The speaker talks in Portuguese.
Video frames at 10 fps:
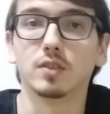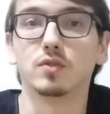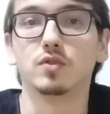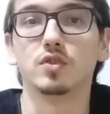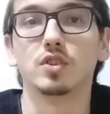
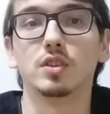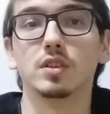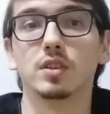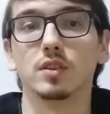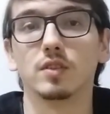
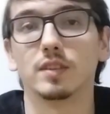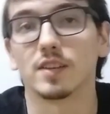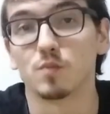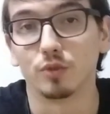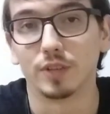de,
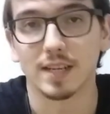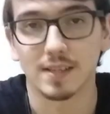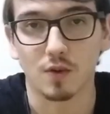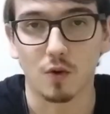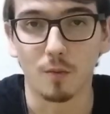das
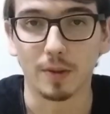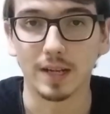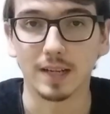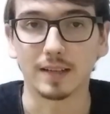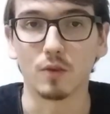mudanças que eu
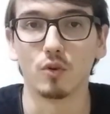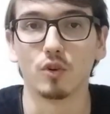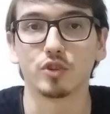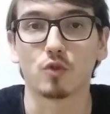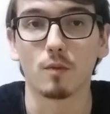acompanhei até
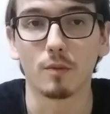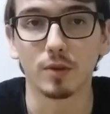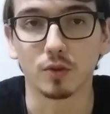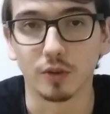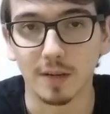hoje, como eu
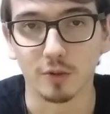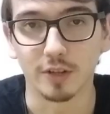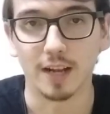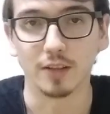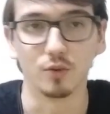me tornei
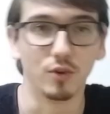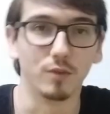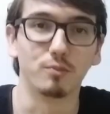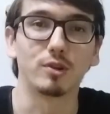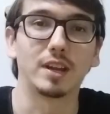
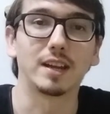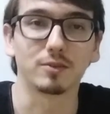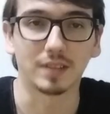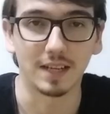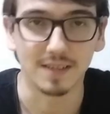moderador, por que, que
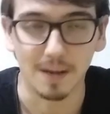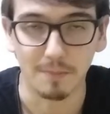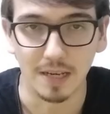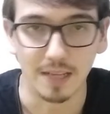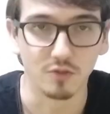eu tenho esse
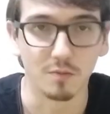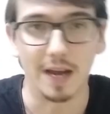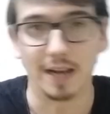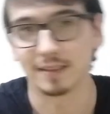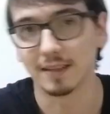apelido de
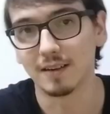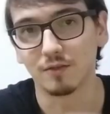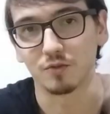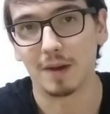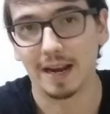
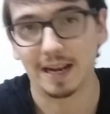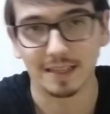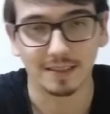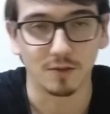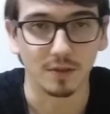baratão, de
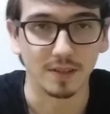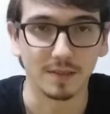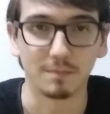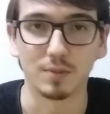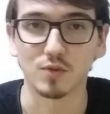barato, que
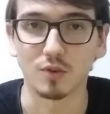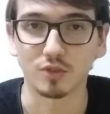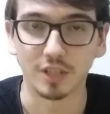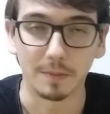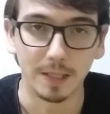o pessoal
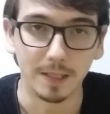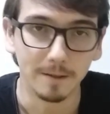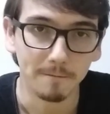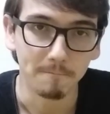chama aí.